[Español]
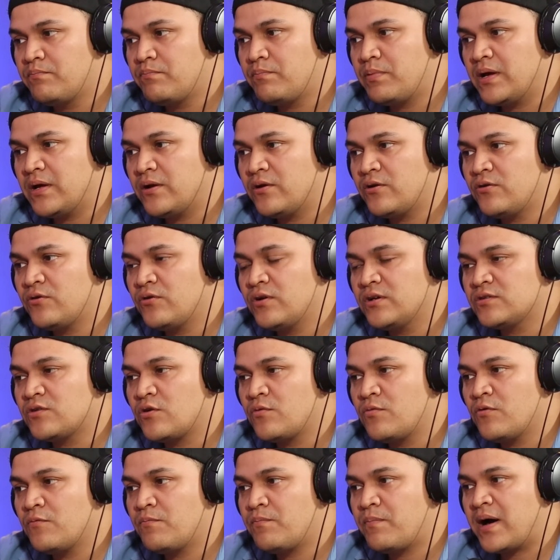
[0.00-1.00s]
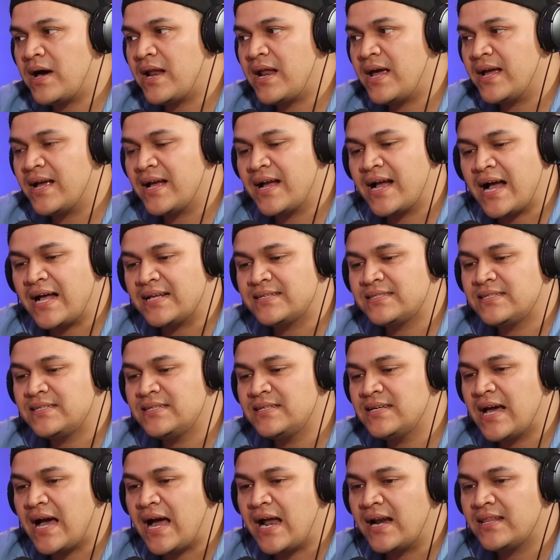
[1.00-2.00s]
pero no es como para
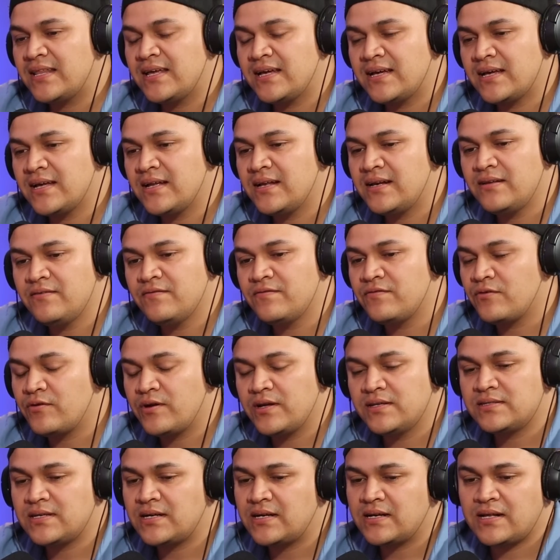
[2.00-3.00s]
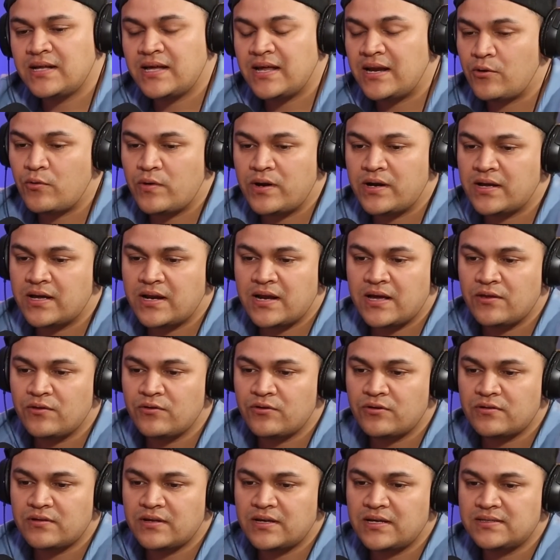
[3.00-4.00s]
encasillar de que el influencer o el
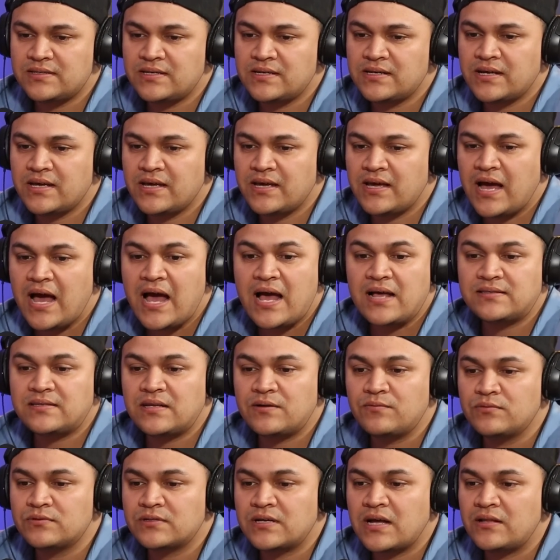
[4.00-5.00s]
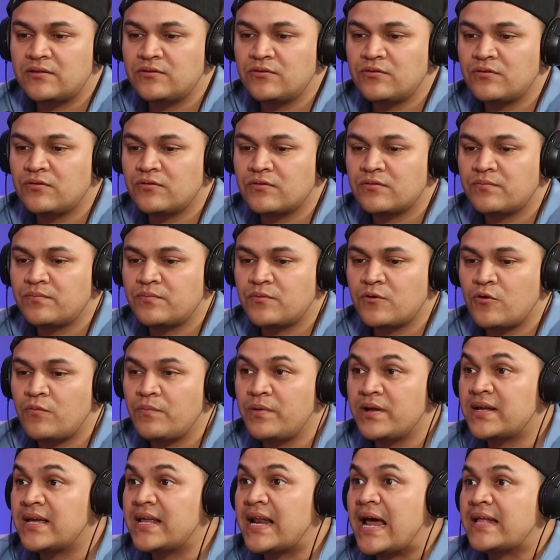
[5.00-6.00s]
creador es el que, ah, está buscando
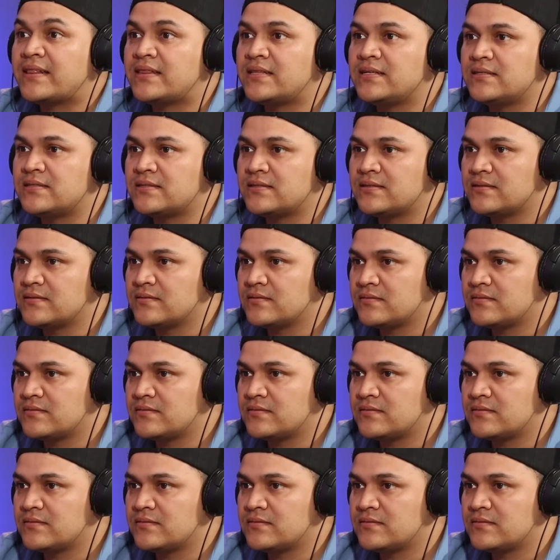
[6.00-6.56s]
comer gratis.